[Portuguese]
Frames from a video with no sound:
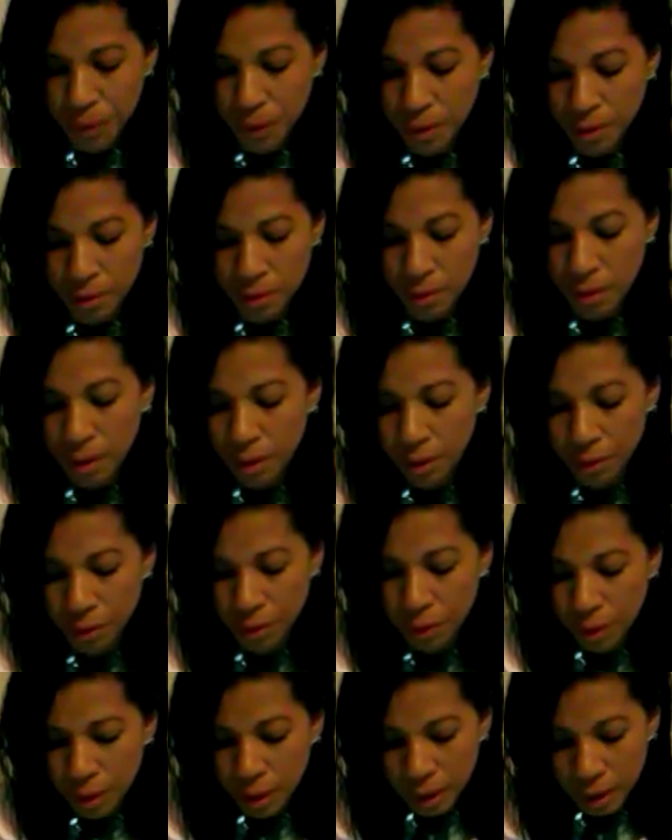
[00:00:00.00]

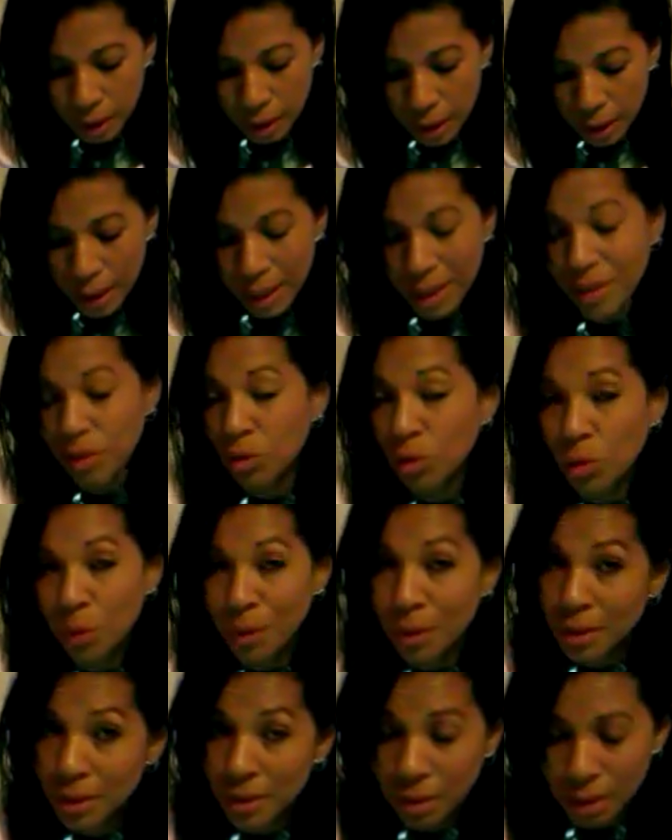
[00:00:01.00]
Então, é
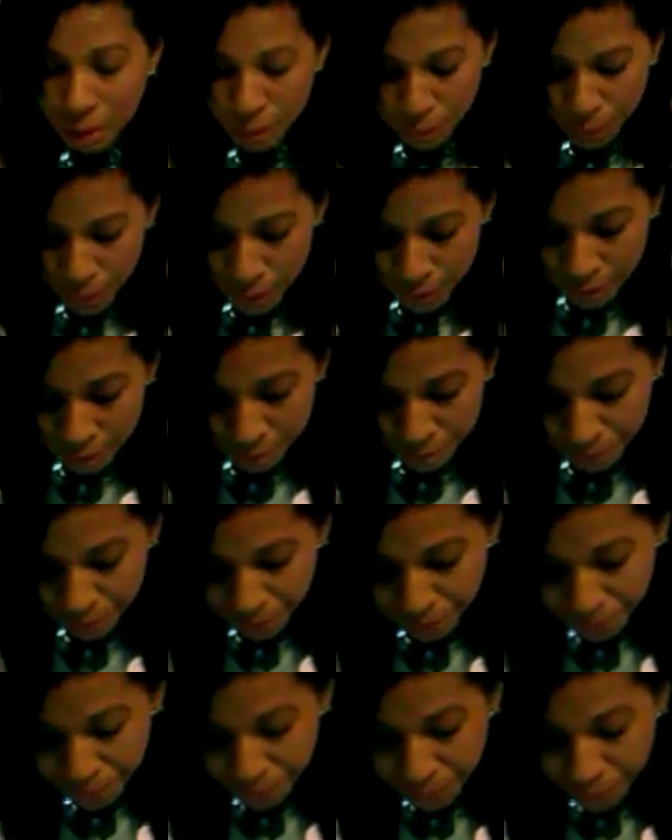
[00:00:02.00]
super simples.
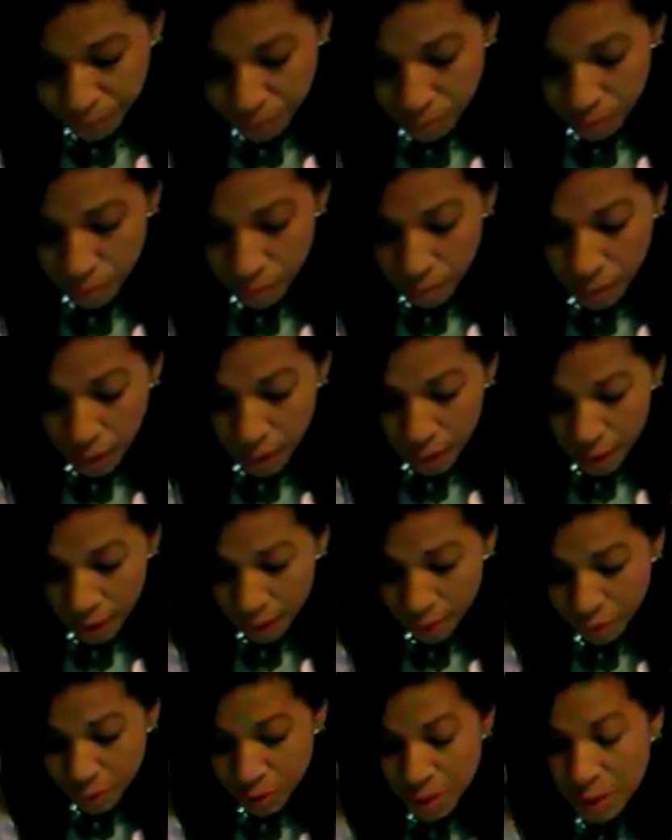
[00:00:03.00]

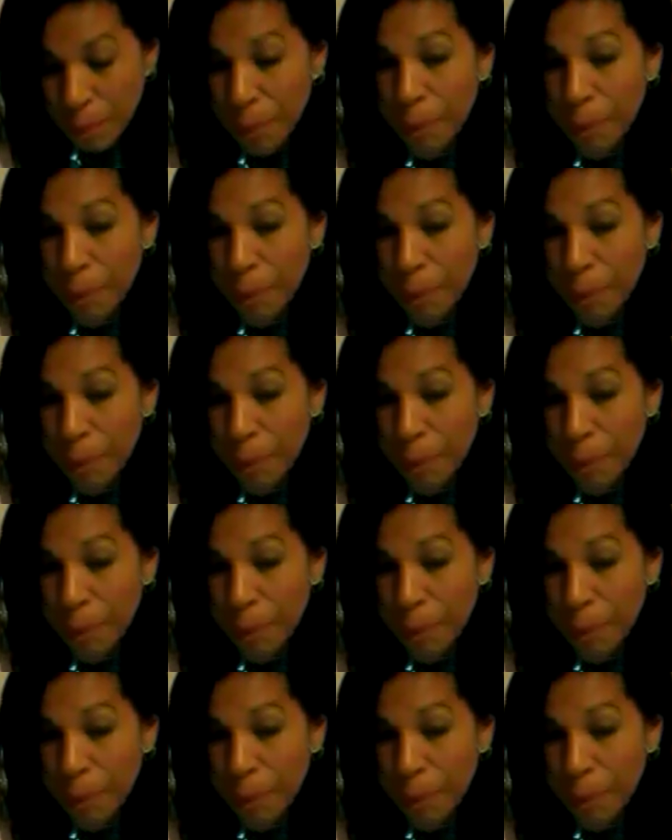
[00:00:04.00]
É, você